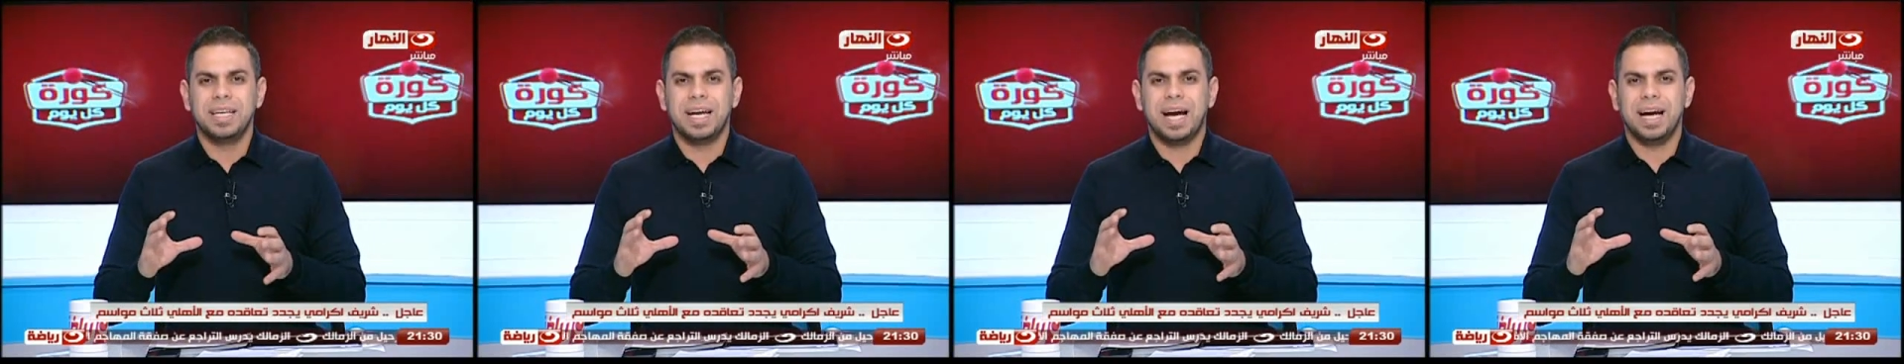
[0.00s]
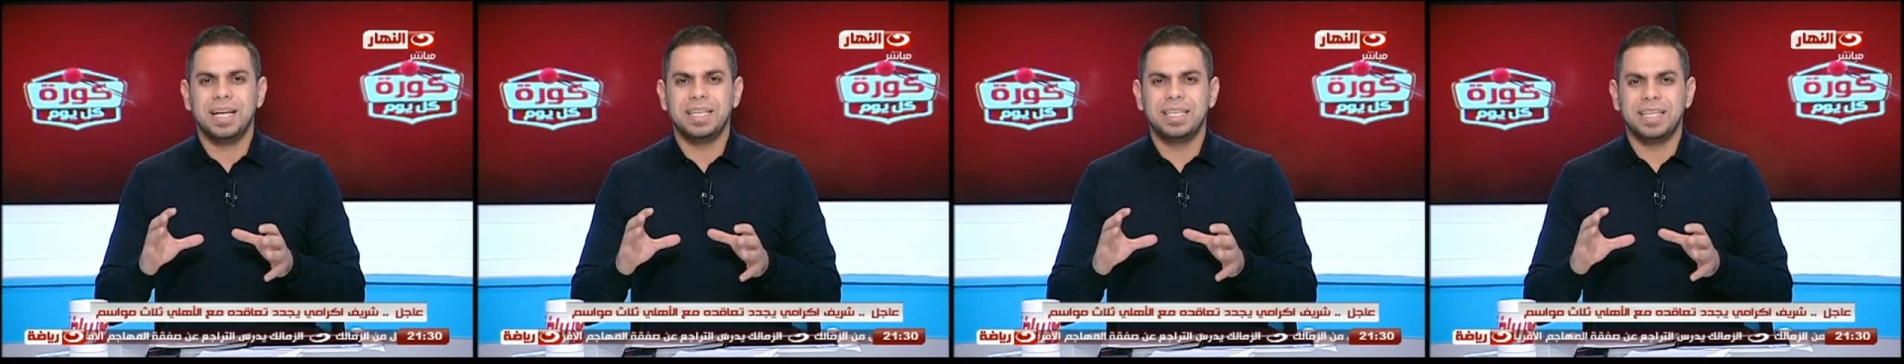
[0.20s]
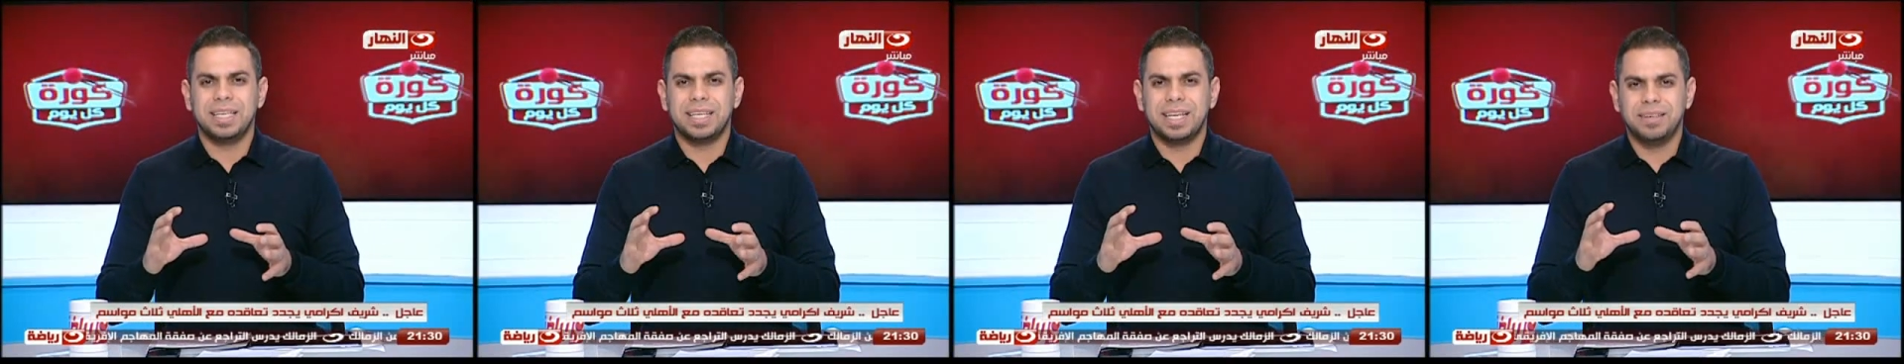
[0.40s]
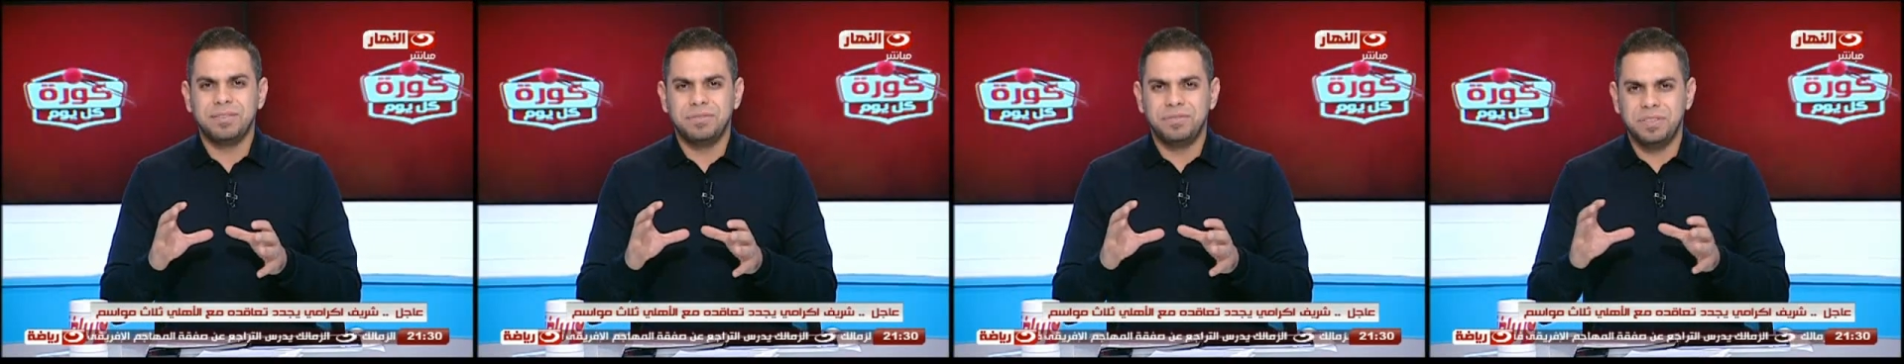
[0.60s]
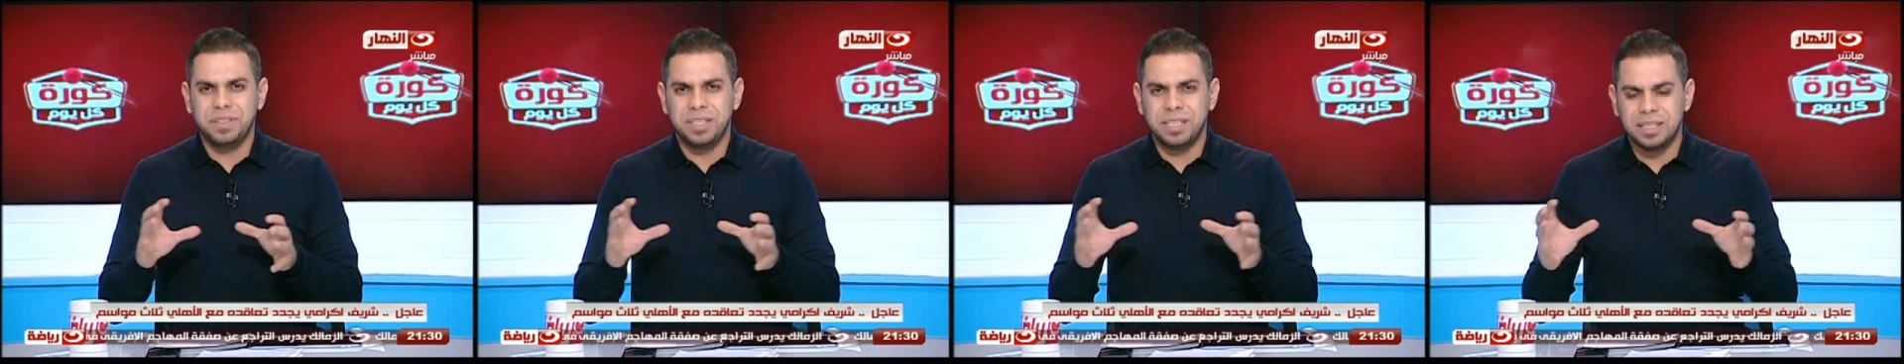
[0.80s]
يعني كان
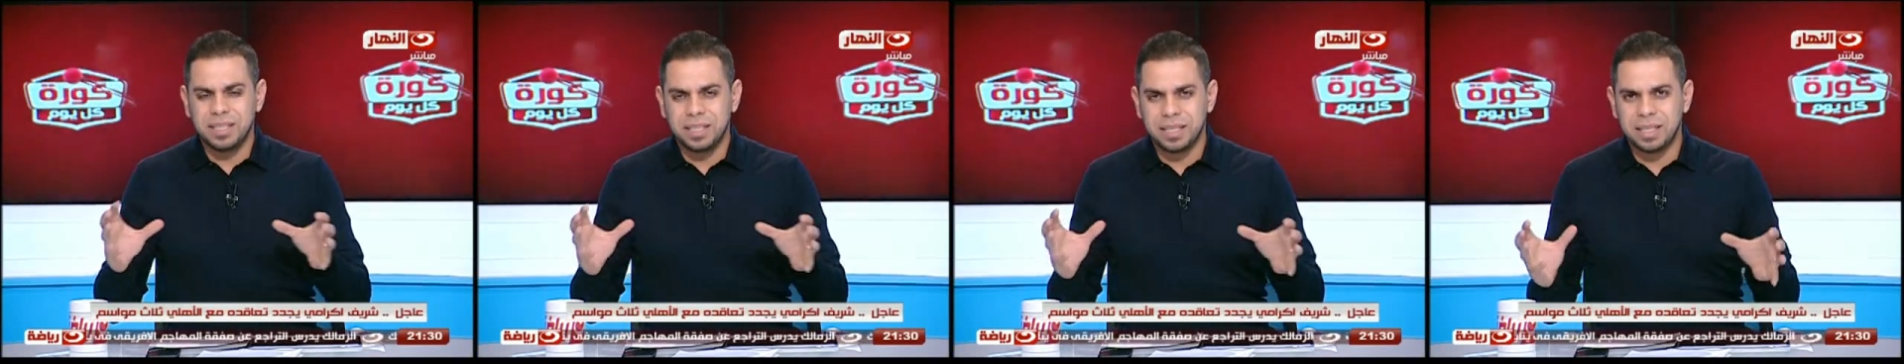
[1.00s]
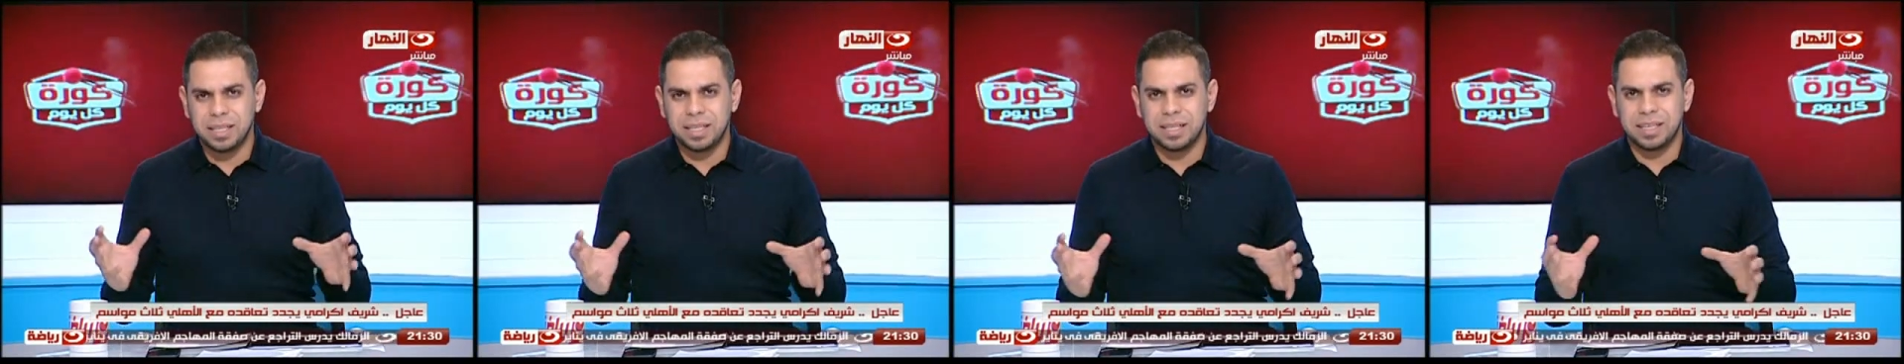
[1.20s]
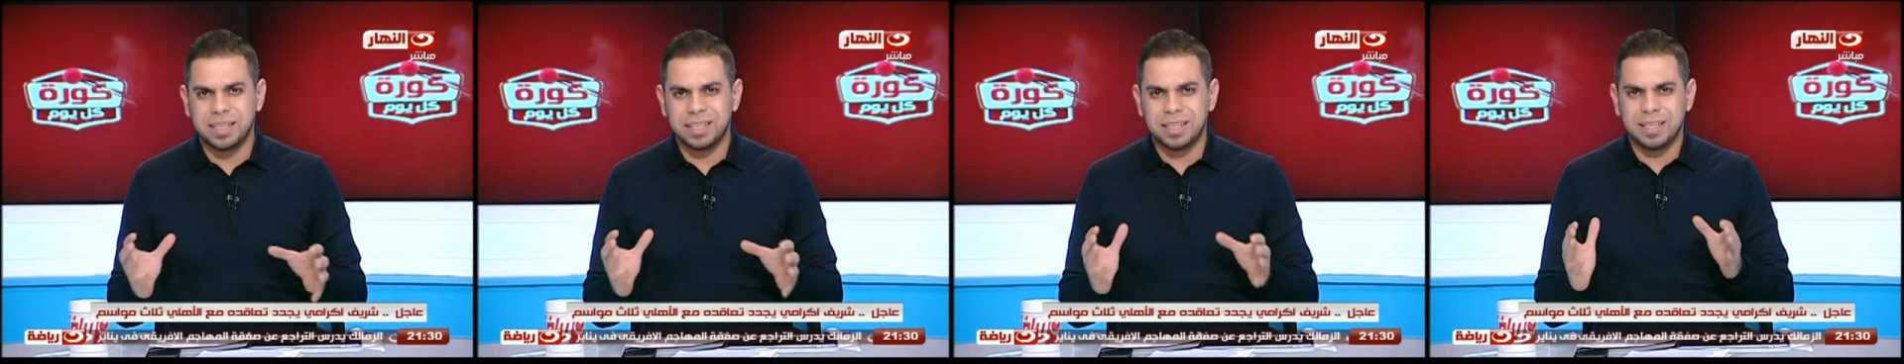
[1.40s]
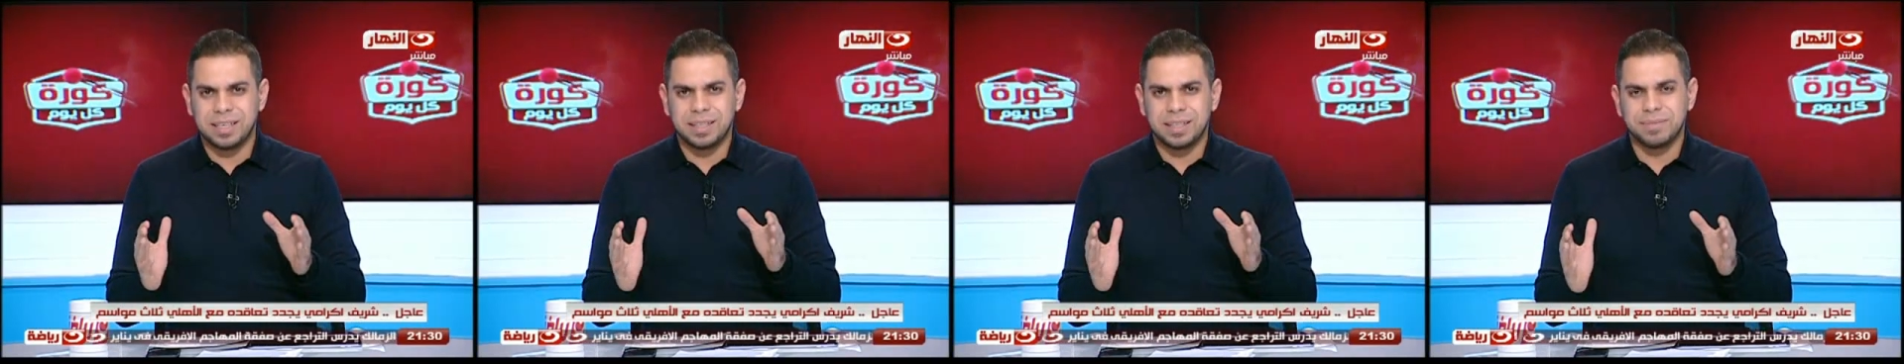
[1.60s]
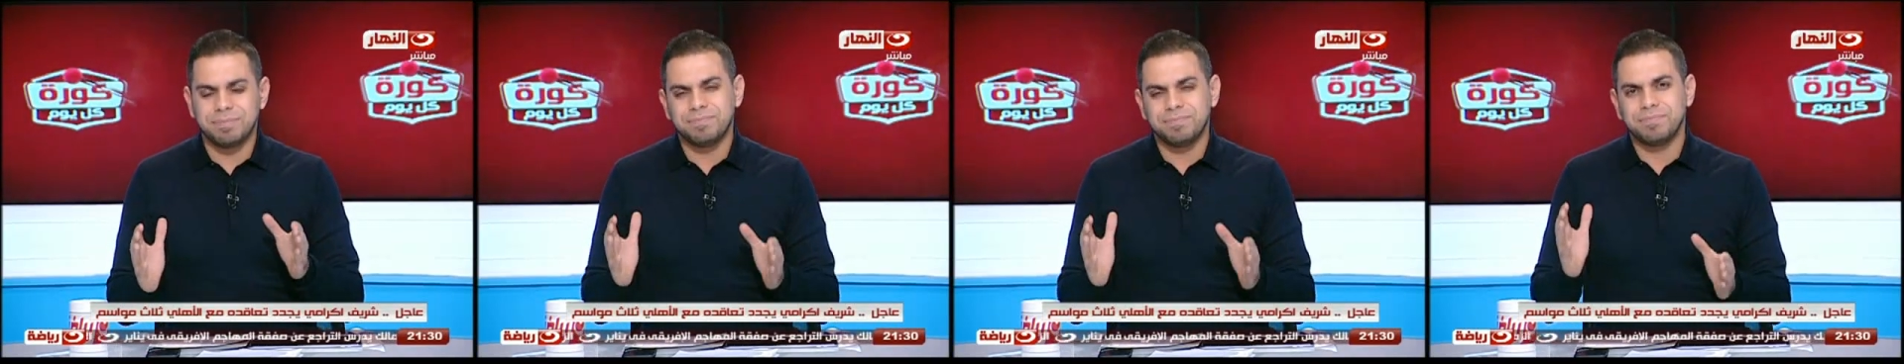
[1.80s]
في كده
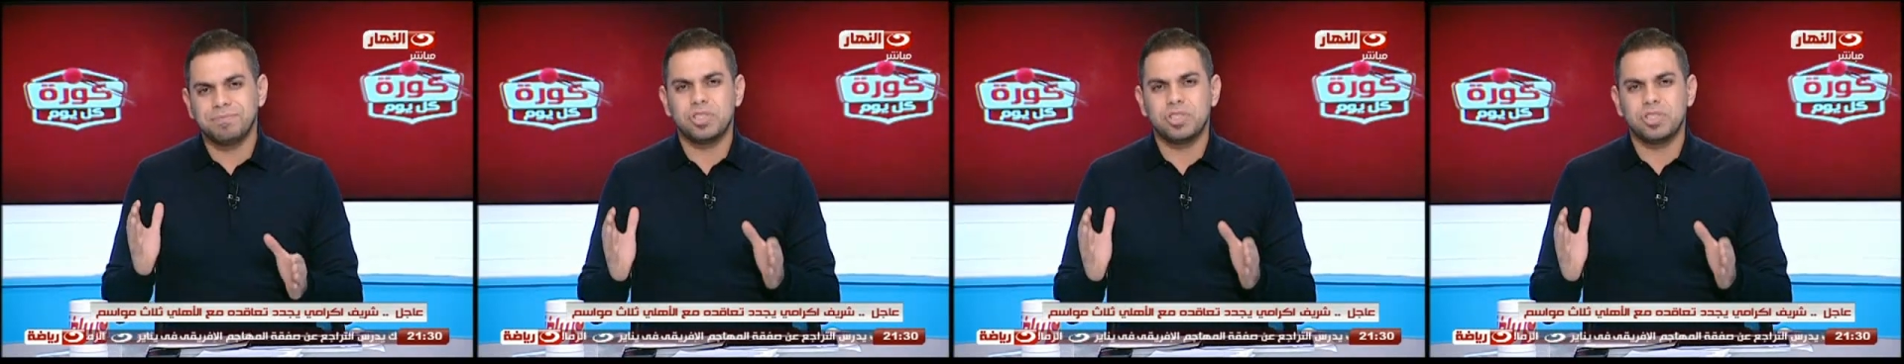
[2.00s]
آه،